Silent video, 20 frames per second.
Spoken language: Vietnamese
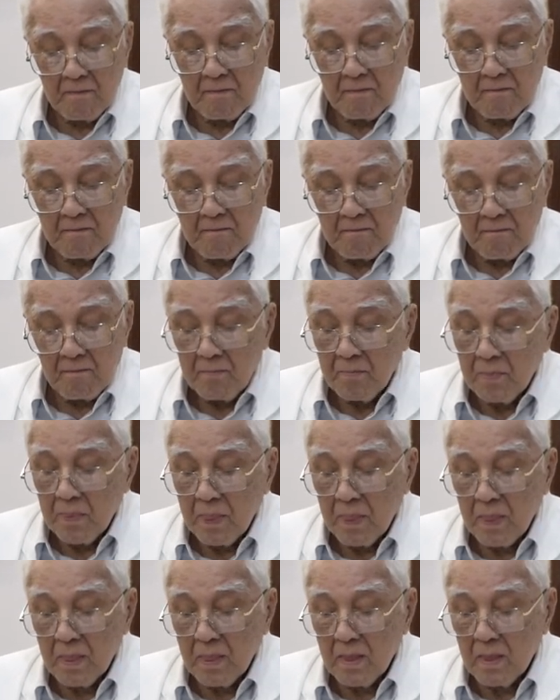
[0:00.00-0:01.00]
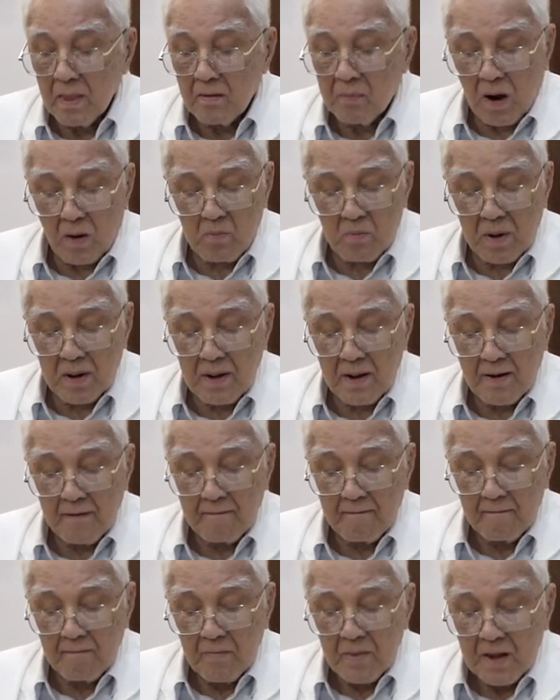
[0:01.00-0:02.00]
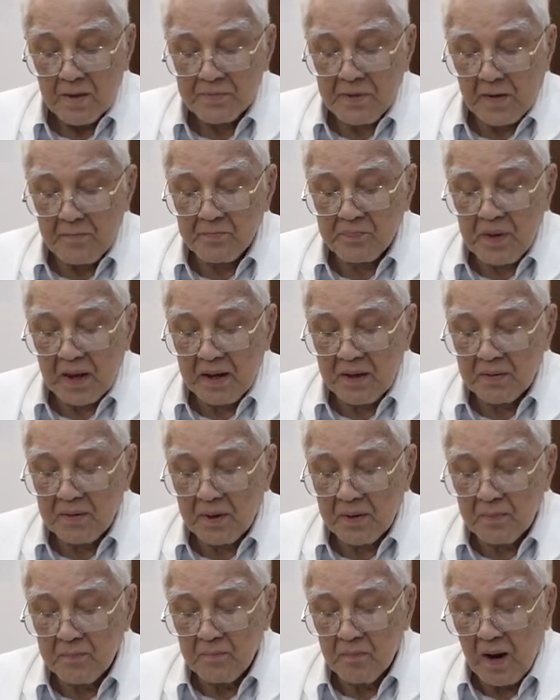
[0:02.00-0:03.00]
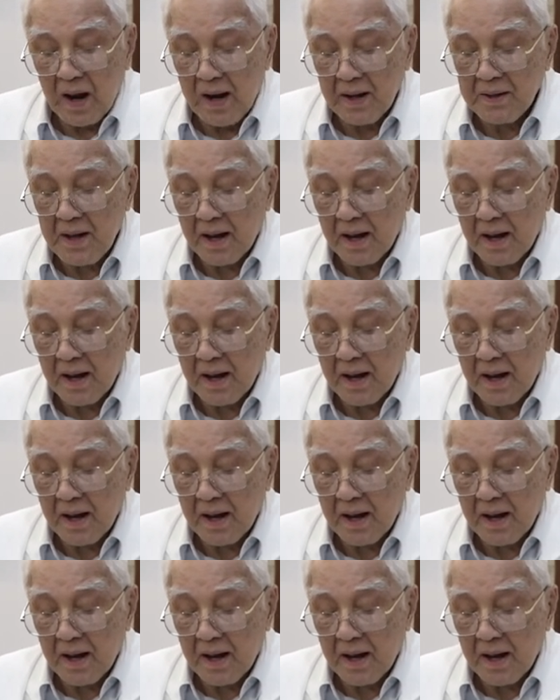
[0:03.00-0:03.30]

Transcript: Phối hợp Đông y và Tây y như chiến lược của Bác